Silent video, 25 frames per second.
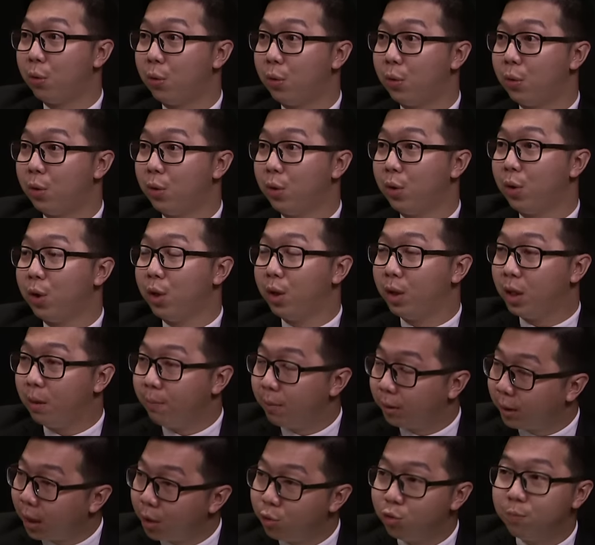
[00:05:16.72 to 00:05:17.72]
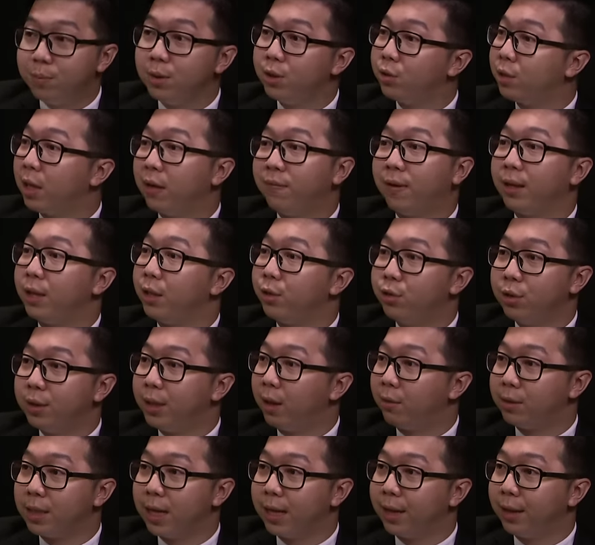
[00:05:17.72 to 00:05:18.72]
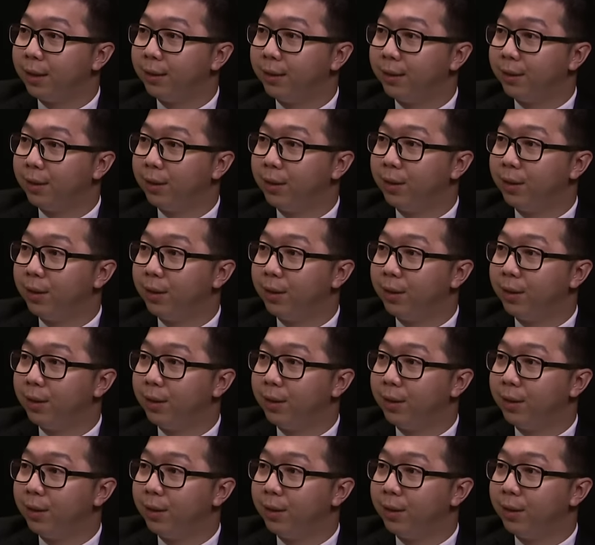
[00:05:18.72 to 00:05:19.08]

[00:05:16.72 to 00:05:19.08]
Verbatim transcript: 嗯哼，那么他就必须上法庭去挑战了，